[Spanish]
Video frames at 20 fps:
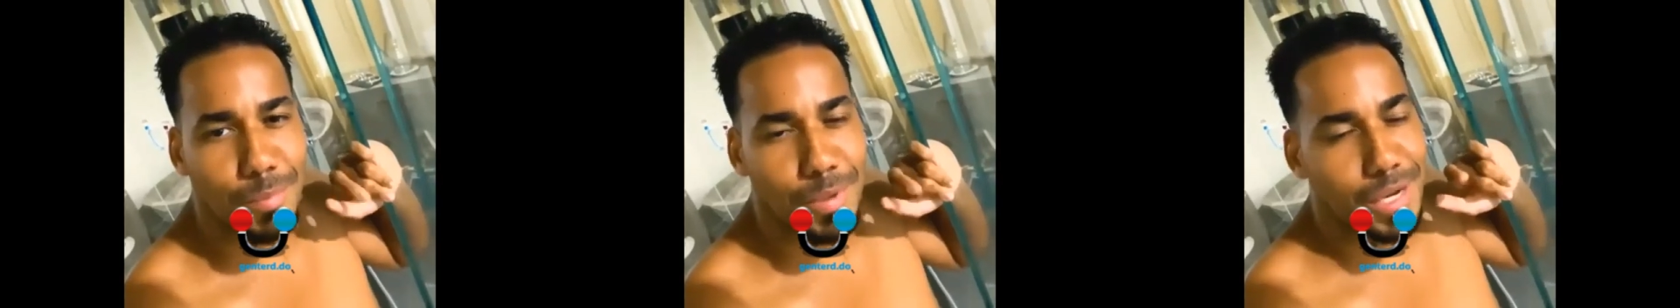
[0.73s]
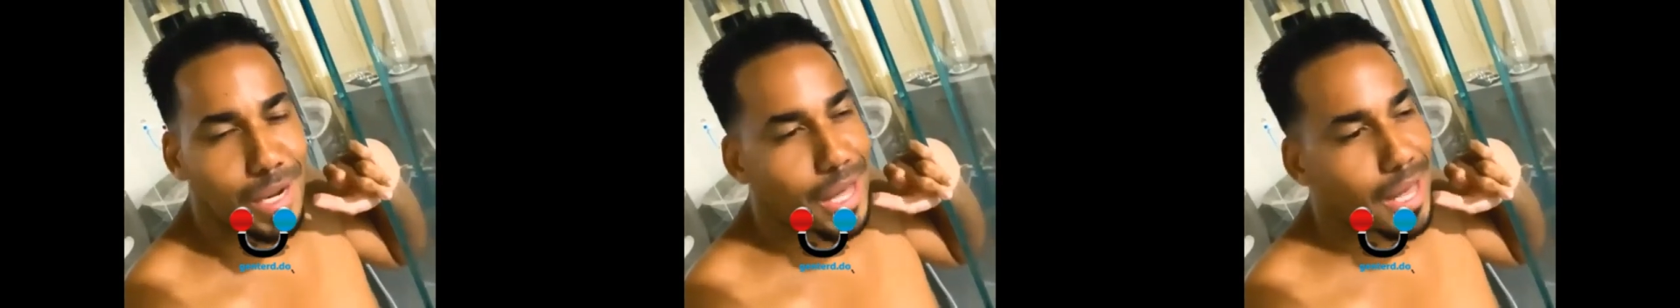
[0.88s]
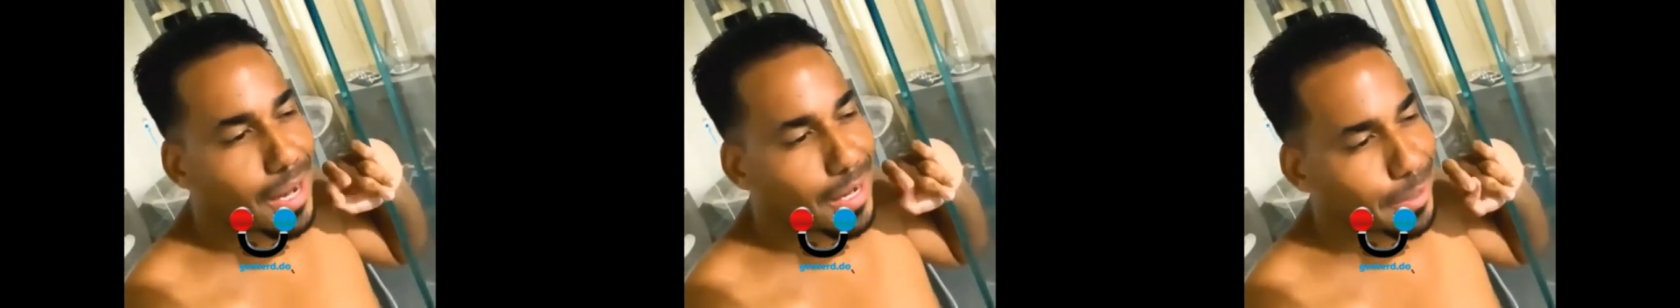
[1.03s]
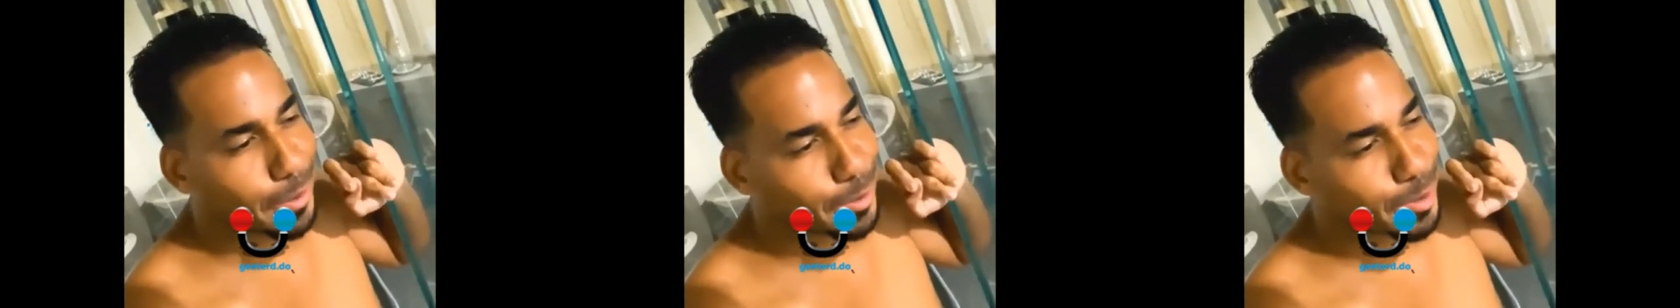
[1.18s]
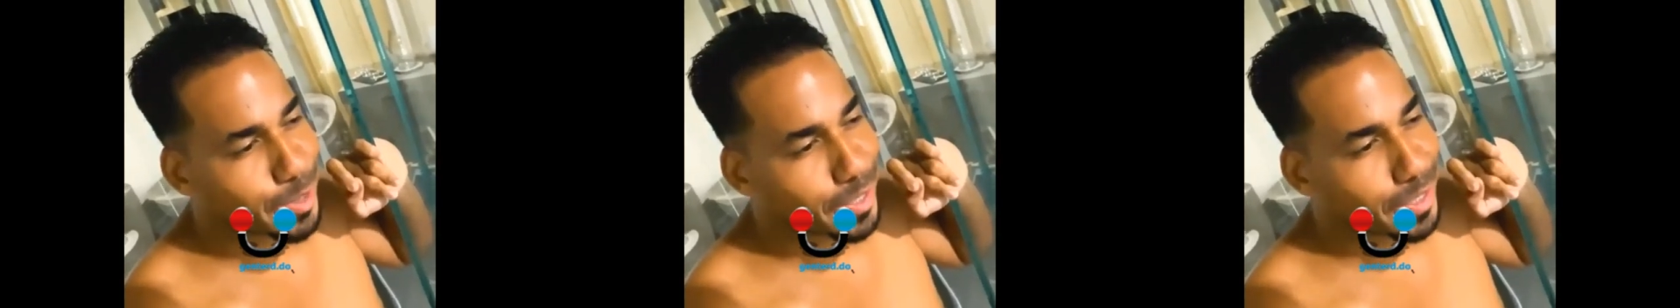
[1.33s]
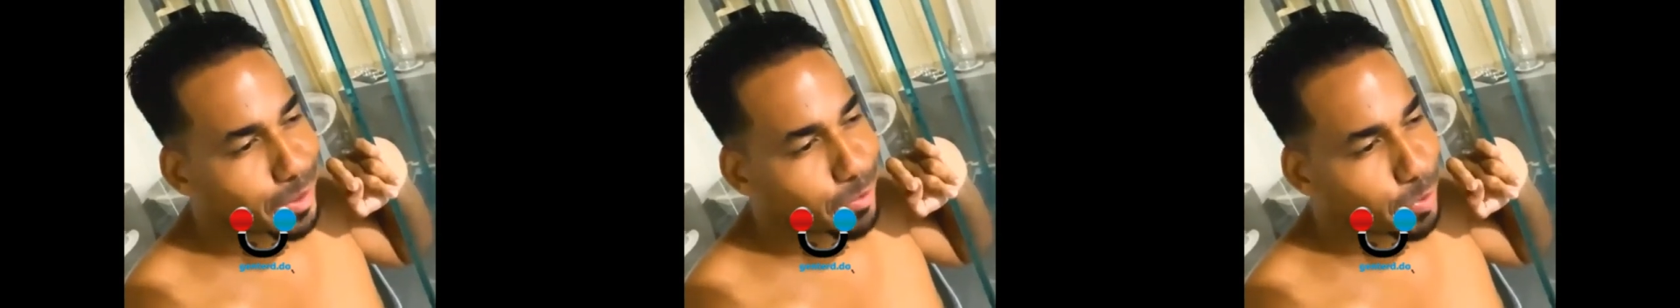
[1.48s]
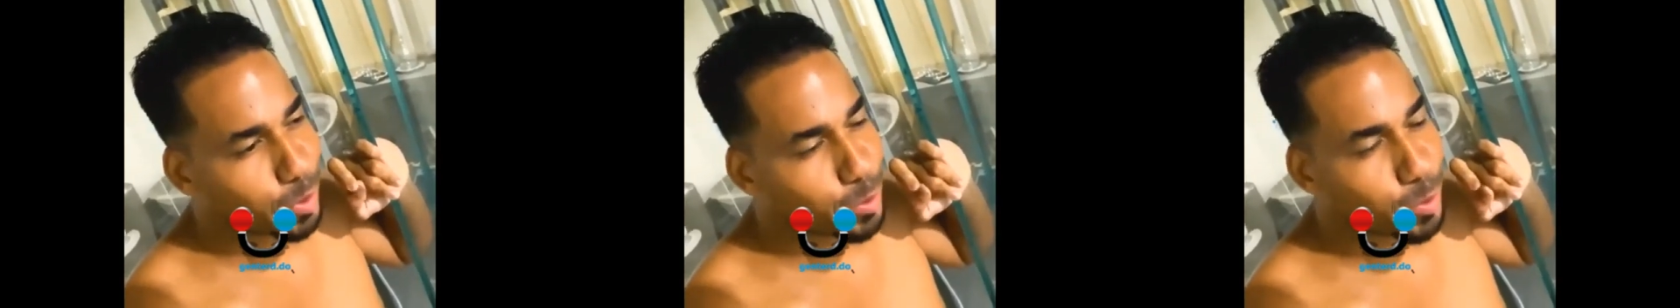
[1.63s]
Mira, yo sé
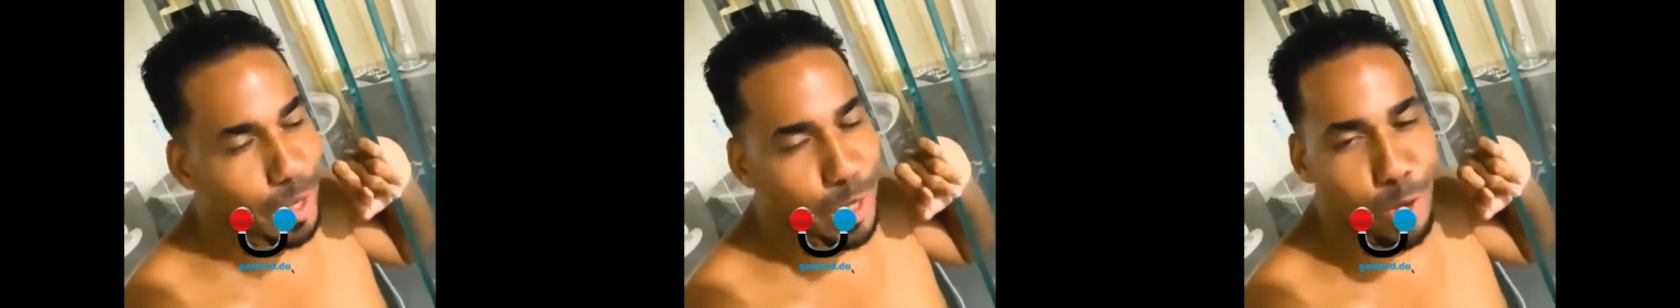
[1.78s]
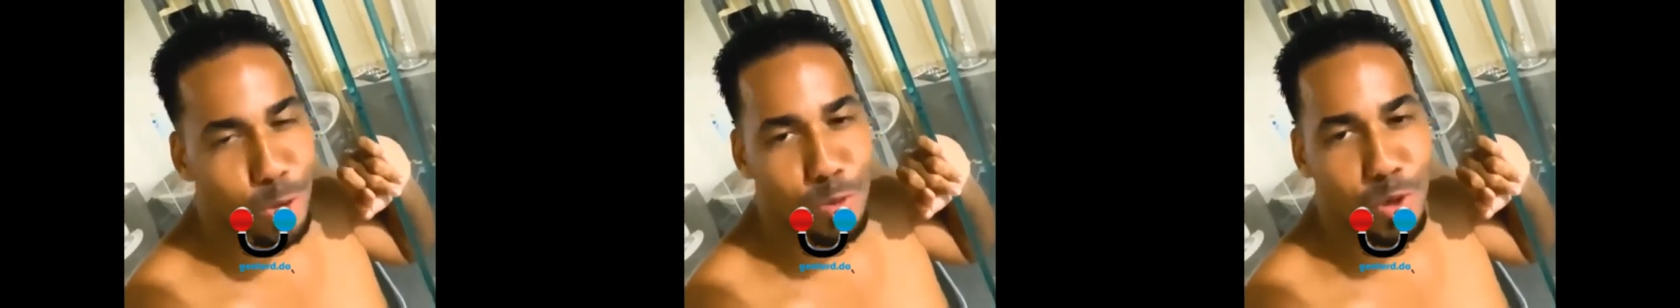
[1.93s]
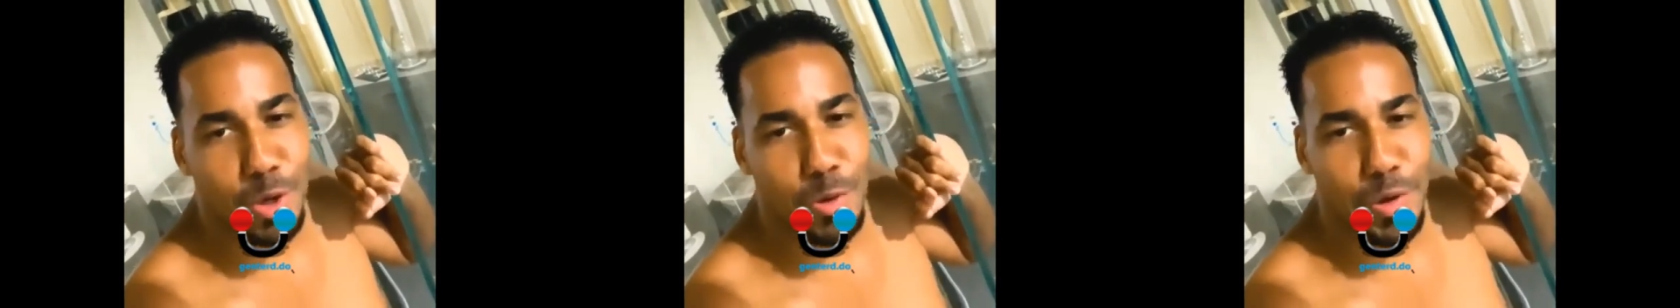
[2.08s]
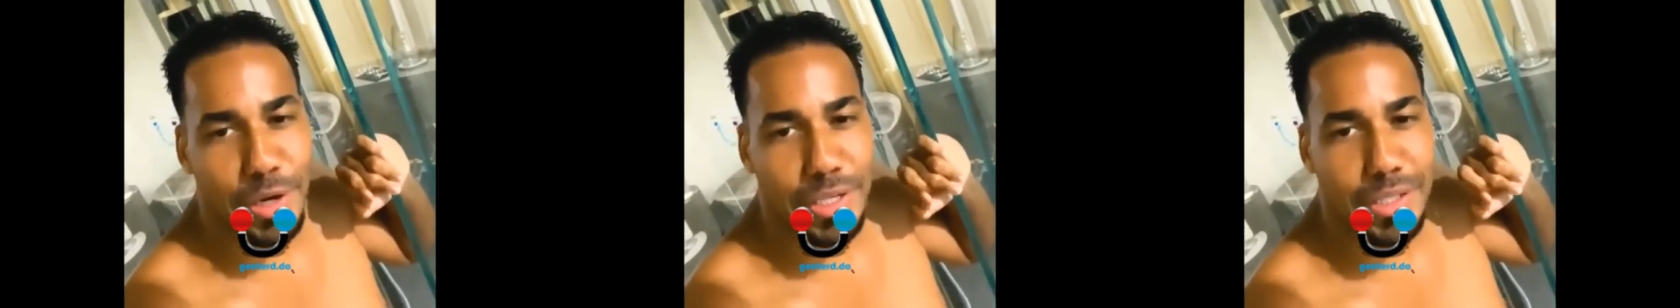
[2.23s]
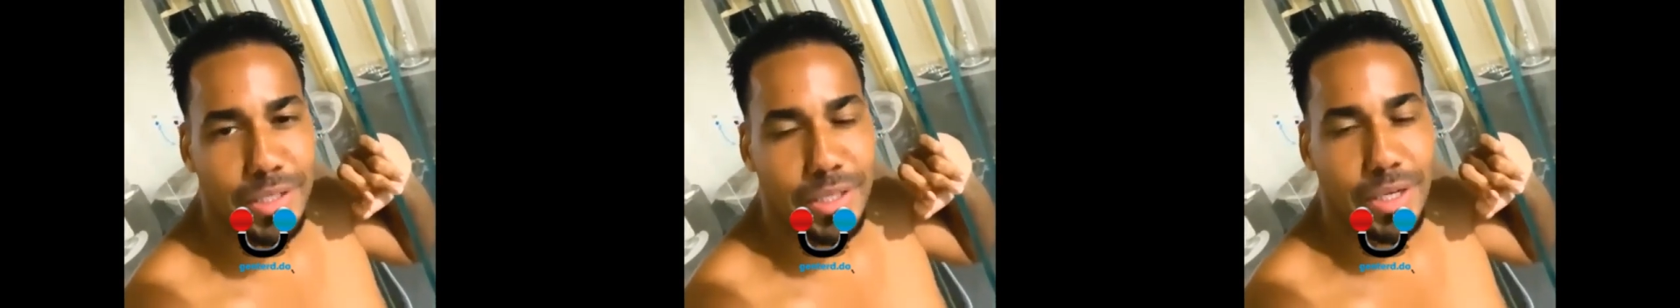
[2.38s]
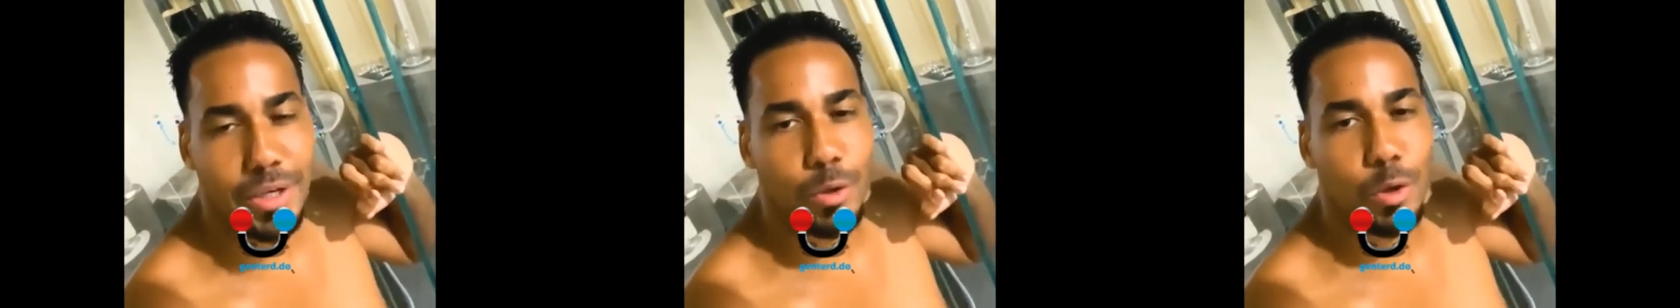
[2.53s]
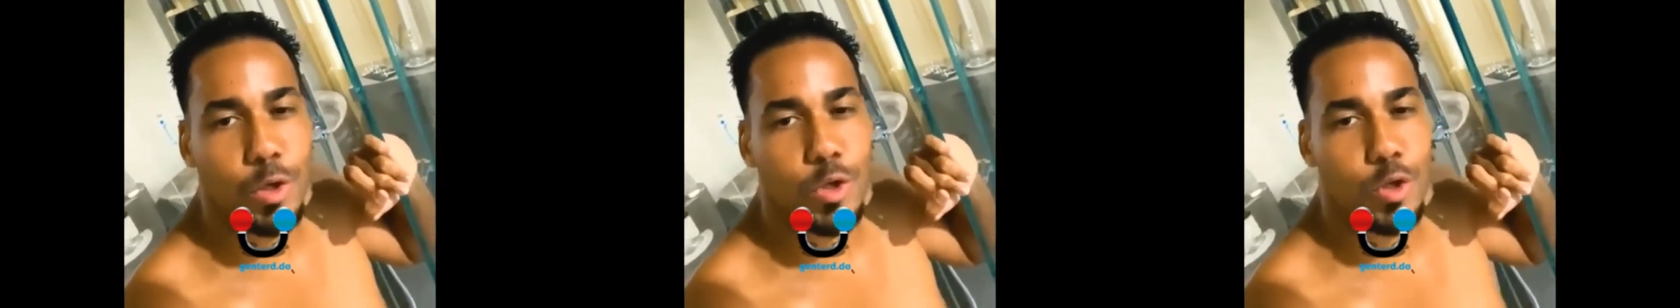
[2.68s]
que tú eres un gallo viejo en este
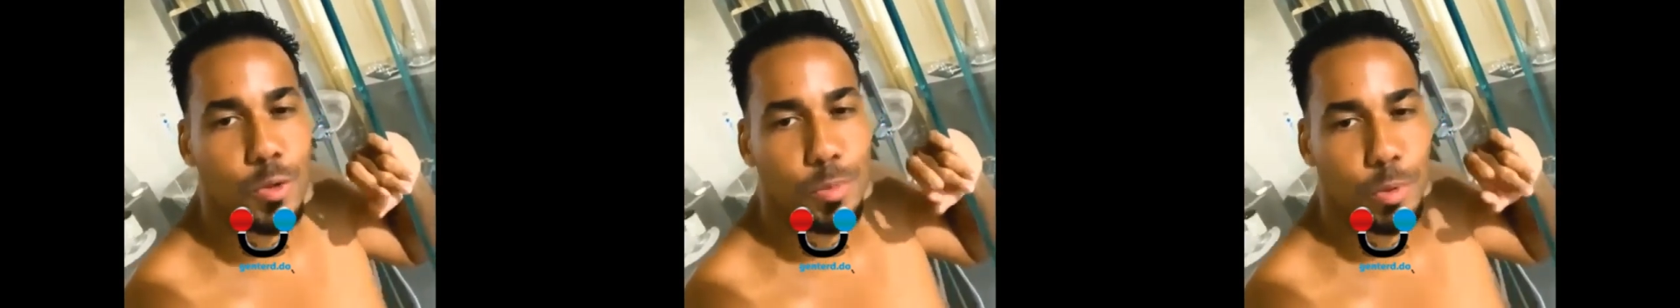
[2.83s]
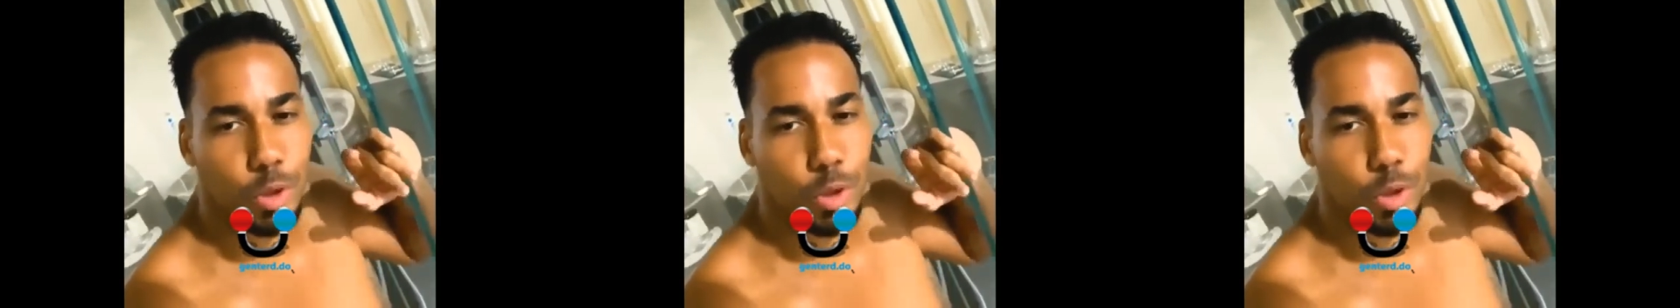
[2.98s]
negocio,